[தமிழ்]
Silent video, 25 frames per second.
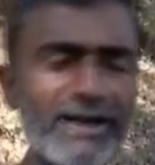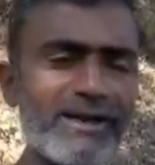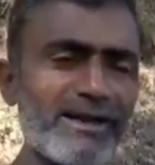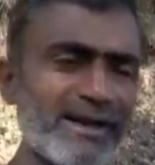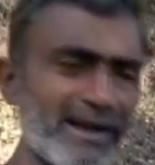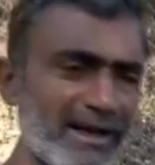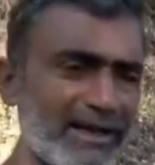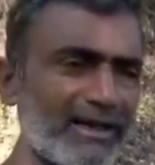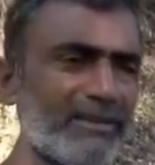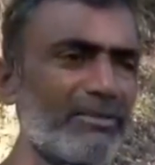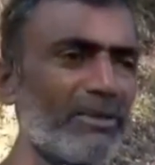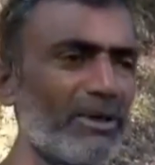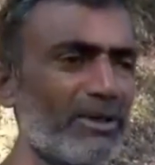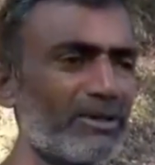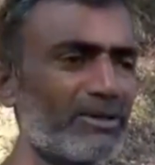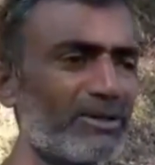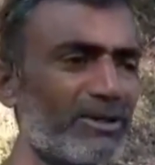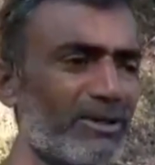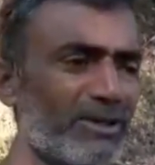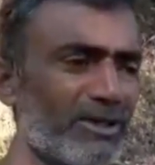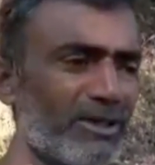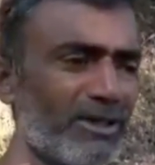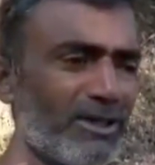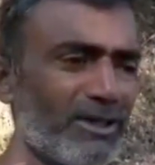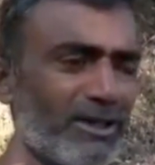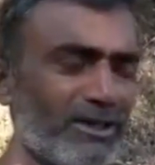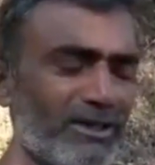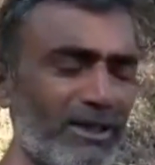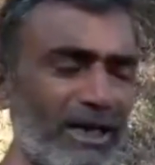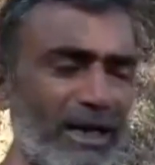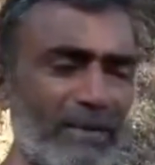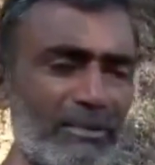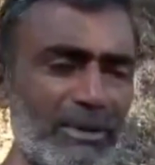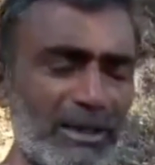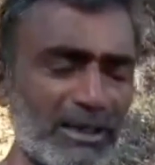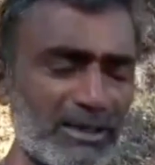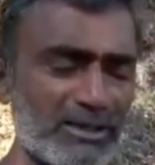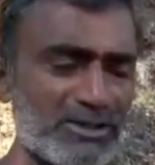அண்ட் அனிமல்ஸ்
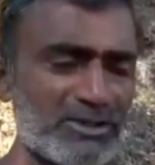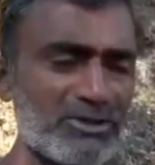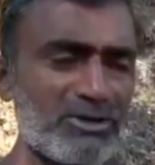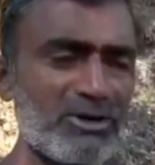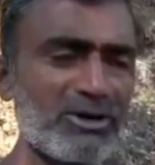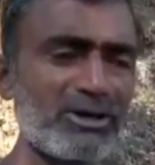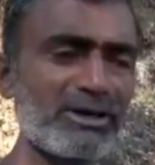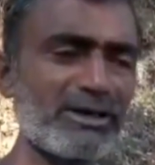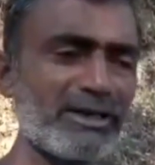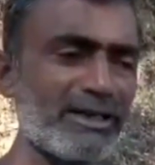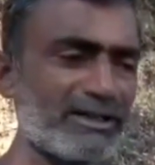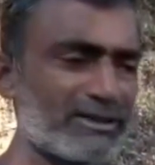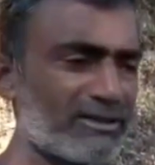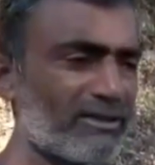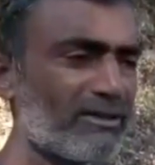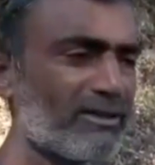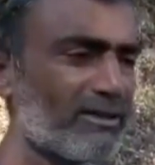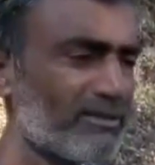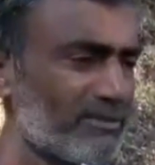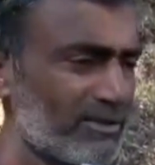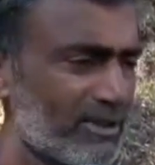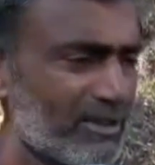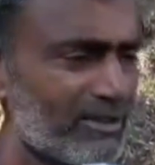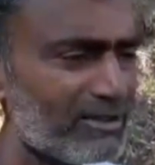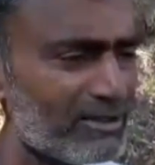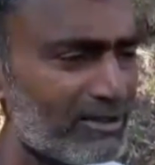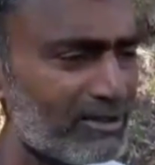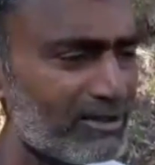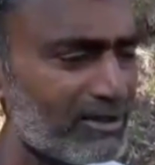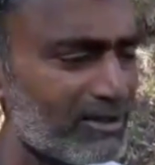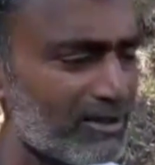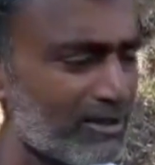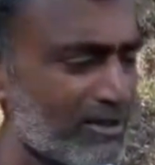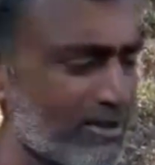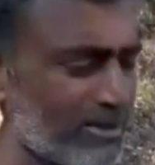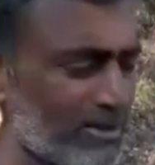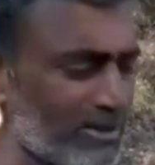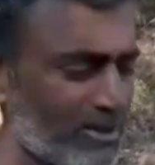ஸ்ட்ராங் நேச்சர் லவர்
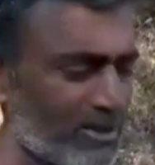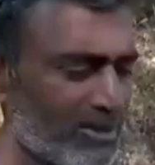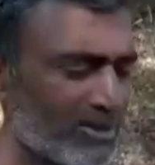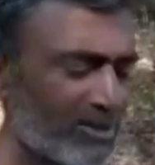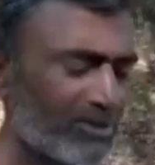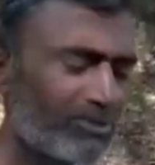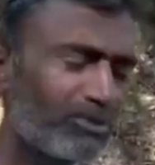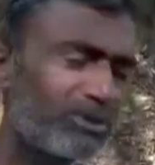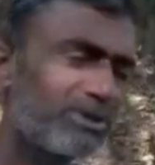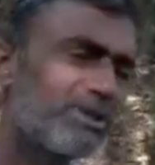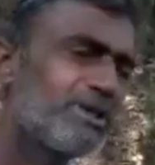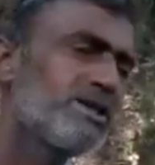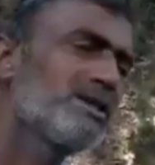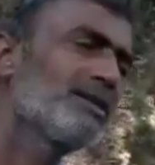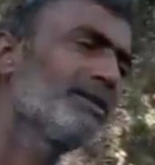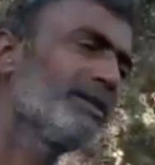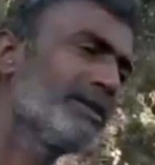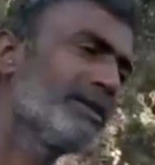तो मुझे